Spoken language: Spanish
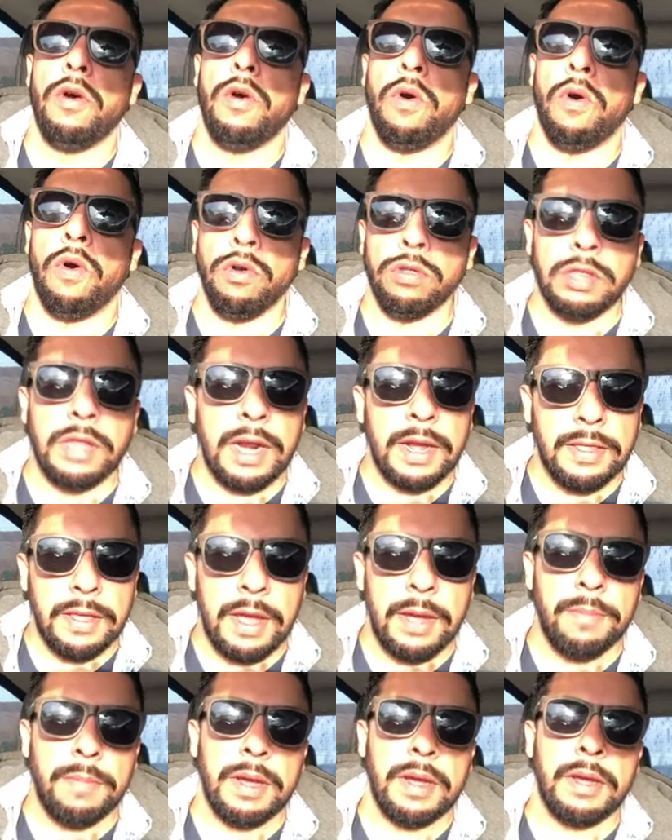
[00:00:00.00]
Otra
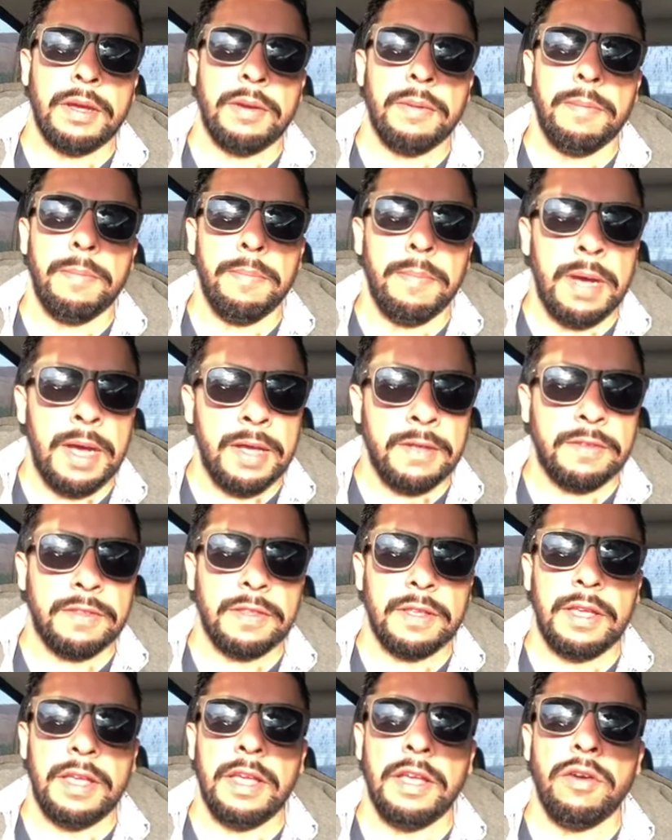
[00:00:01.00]
dama
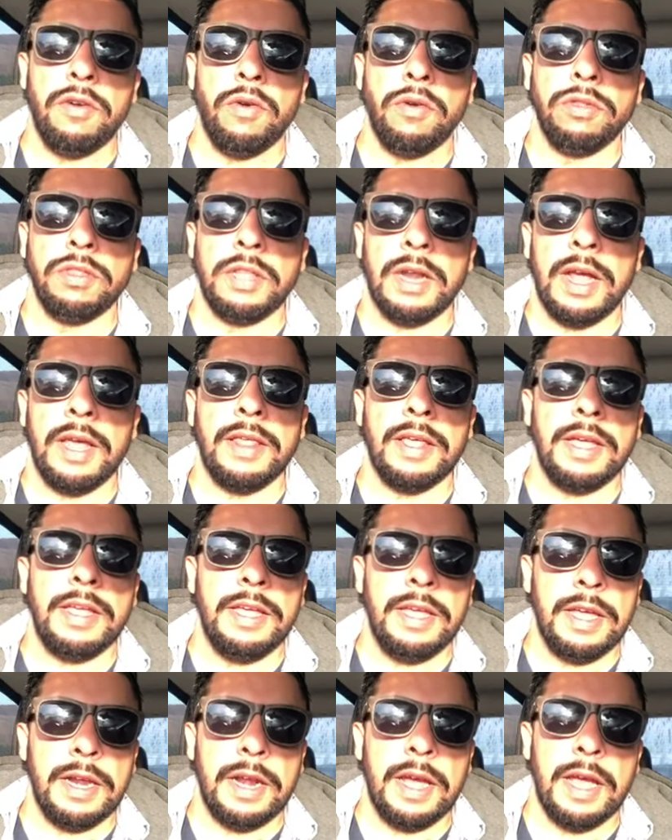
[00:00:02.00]
más encontrada
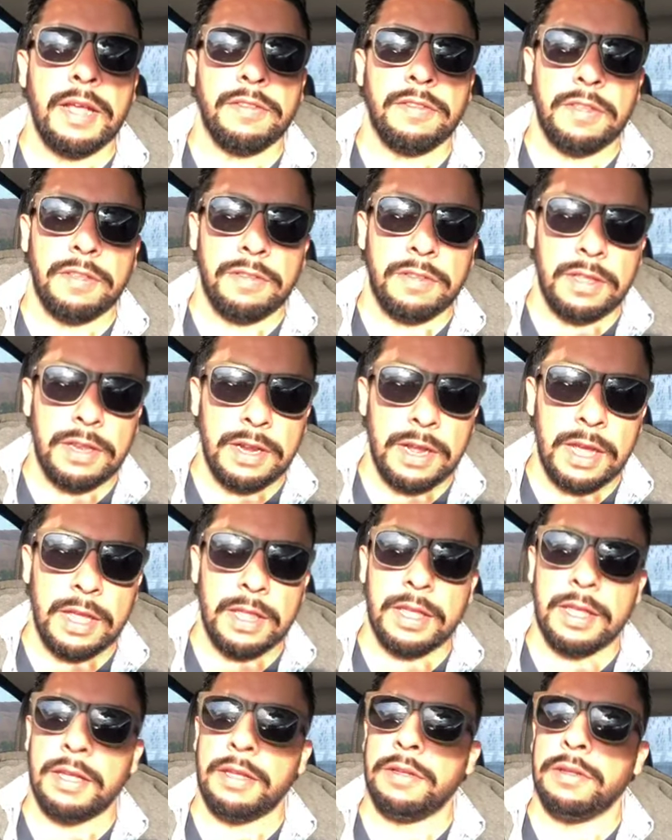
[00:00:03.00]
ayer
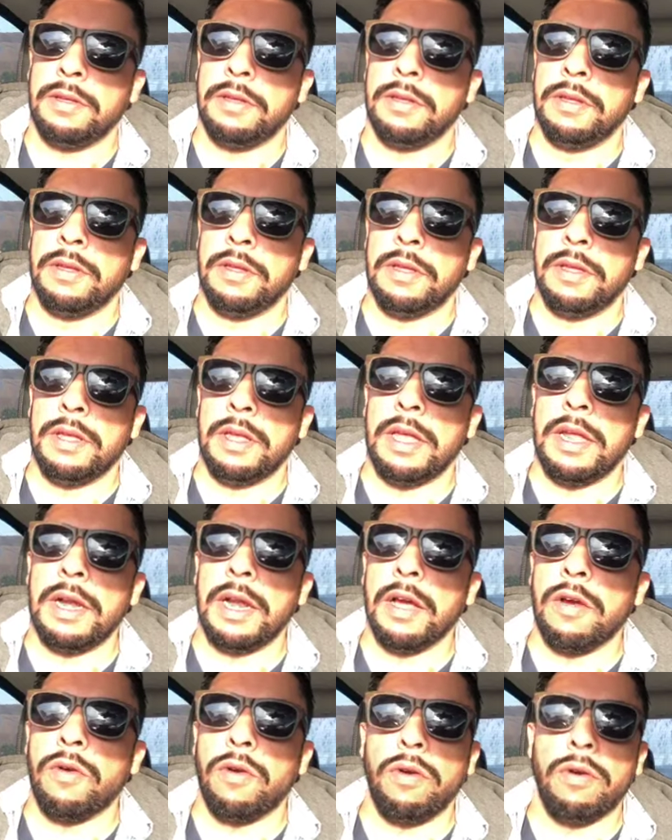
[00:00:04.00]
asesinada en
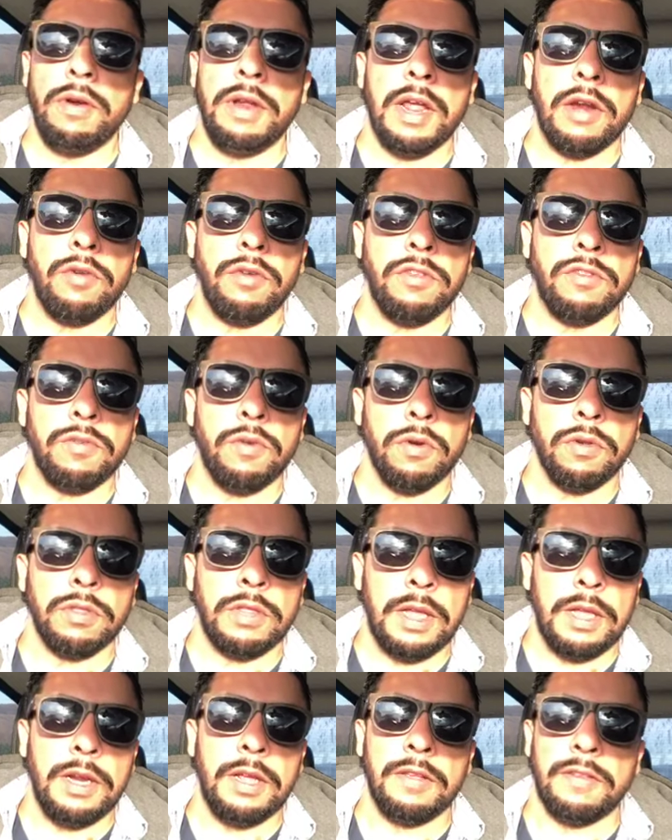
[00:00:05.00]
la colonia Ruiz
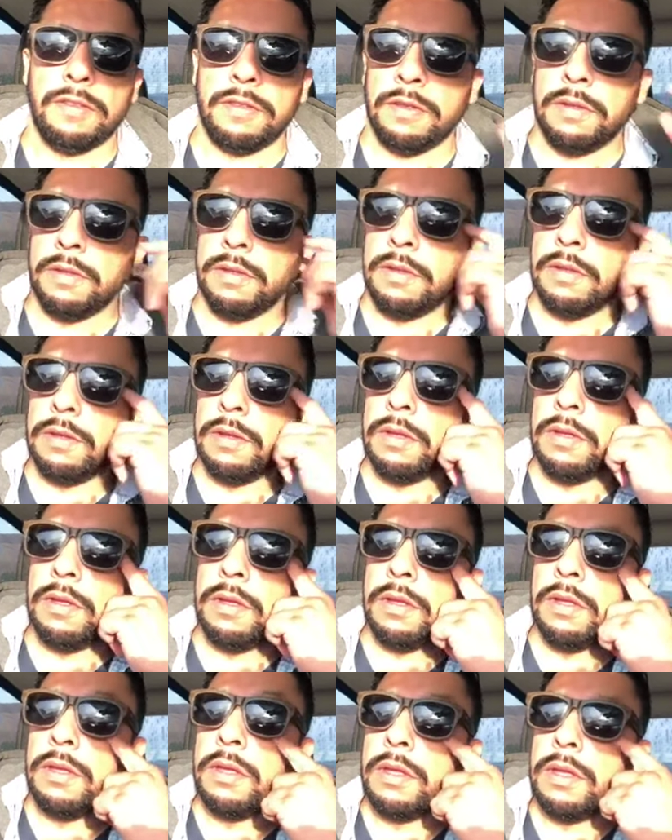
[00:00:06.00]
Cortines
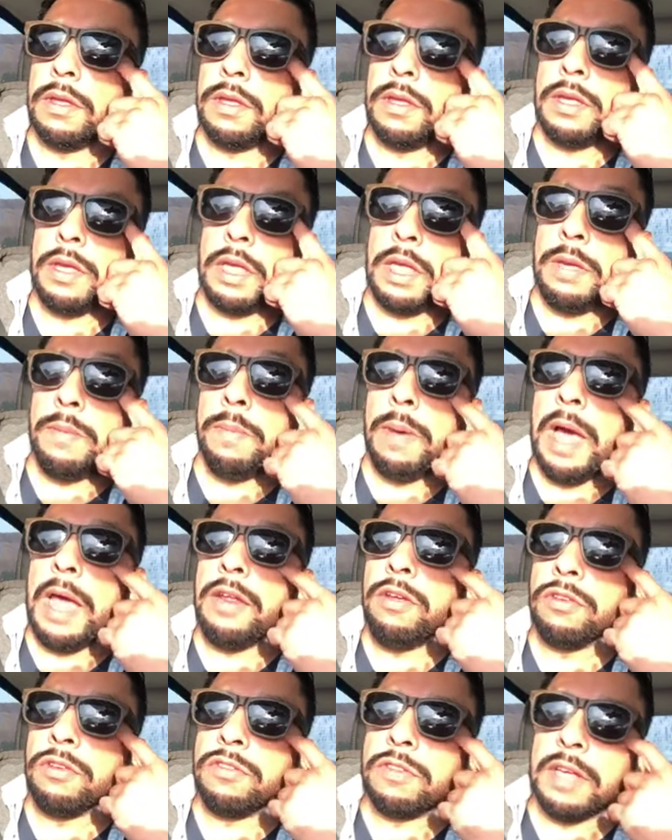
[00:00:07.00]
y
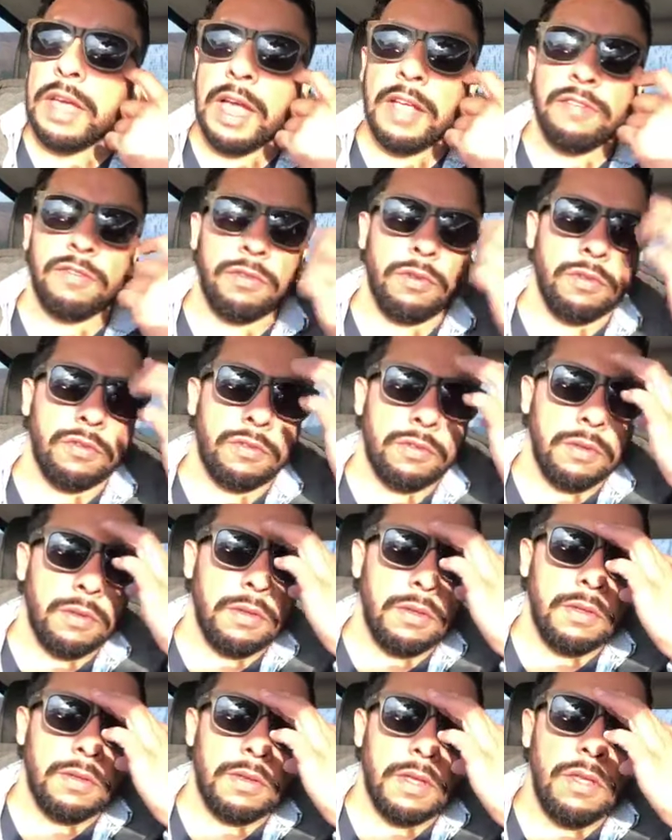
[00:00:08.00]
varios casos,
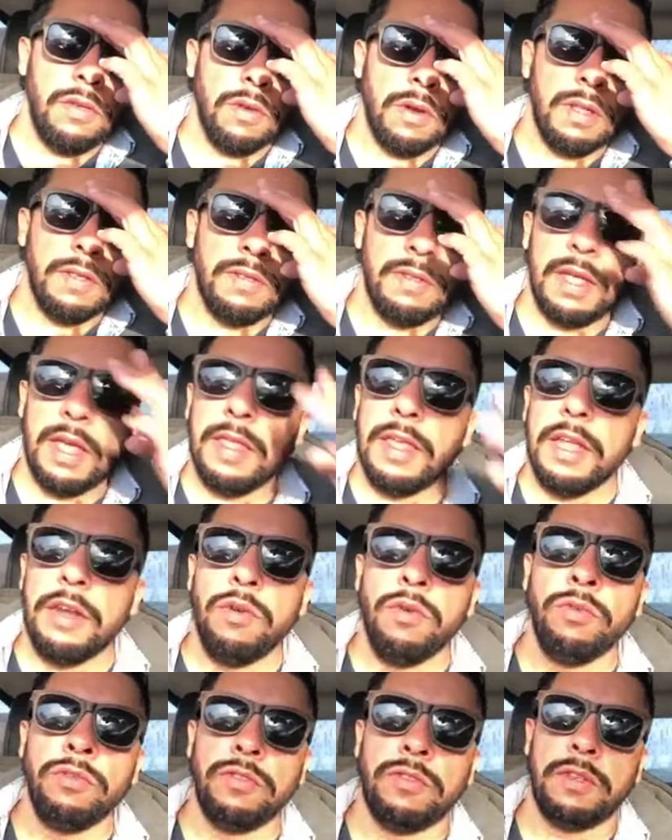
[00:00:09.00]
señores, de
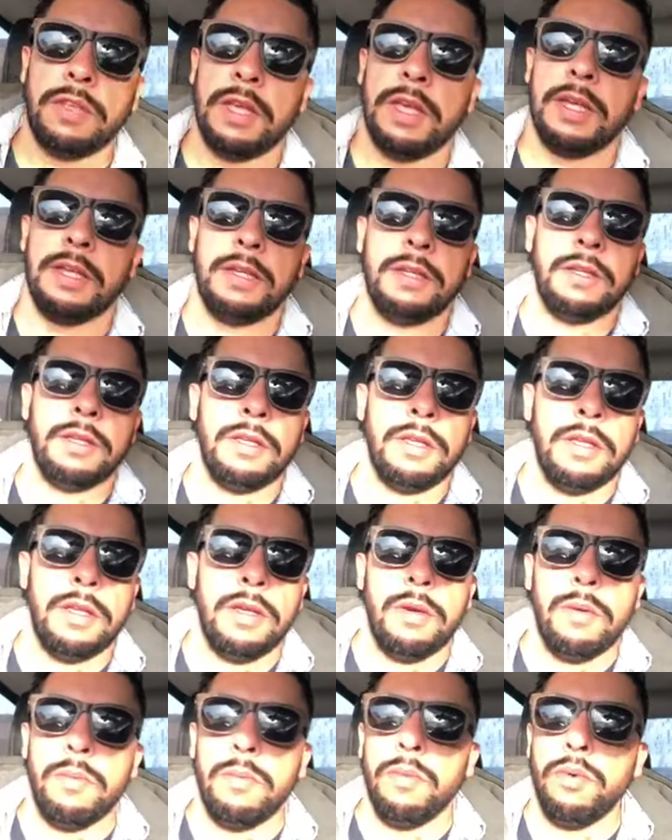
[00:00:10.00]
denuncia,
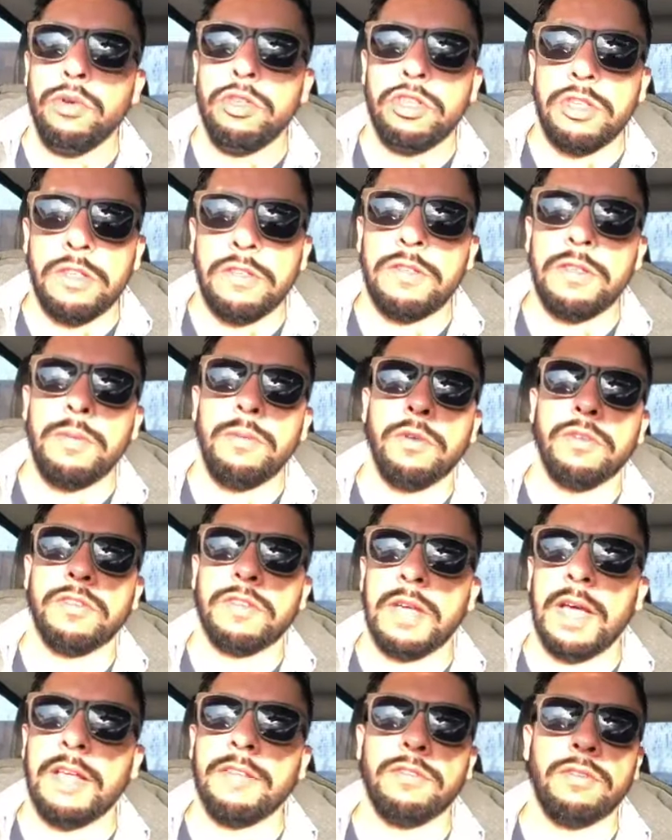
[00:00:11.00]
muchísimos
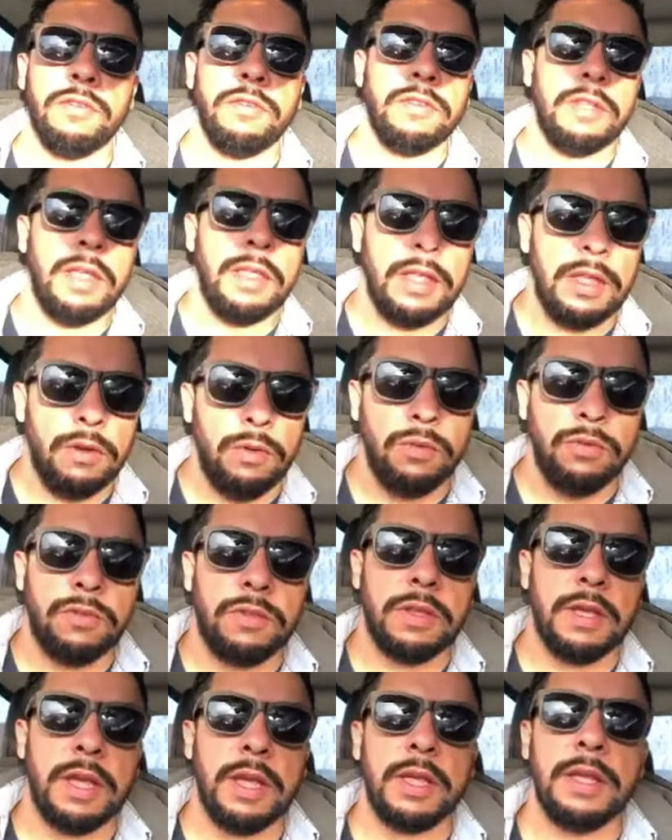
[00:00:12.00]
casos de
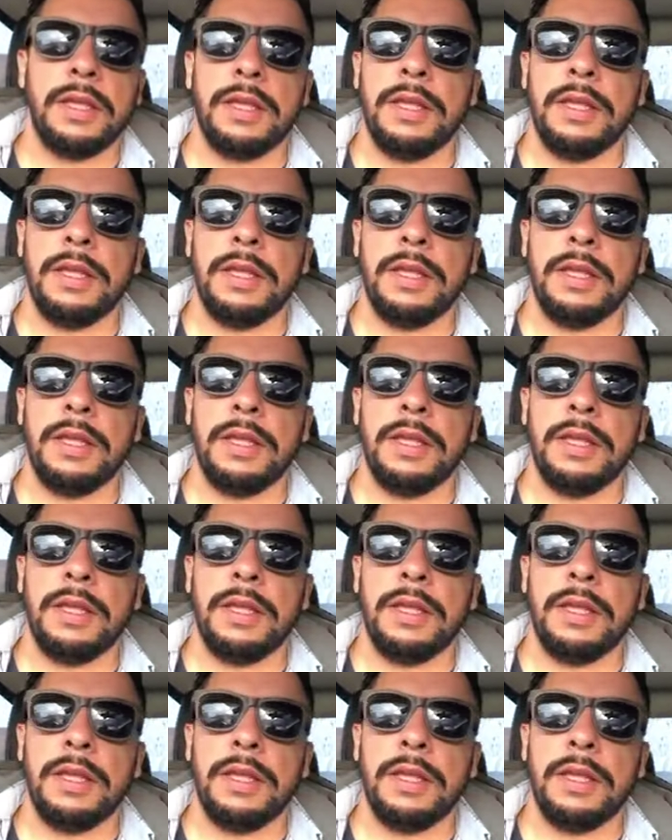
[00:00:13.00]
denuncia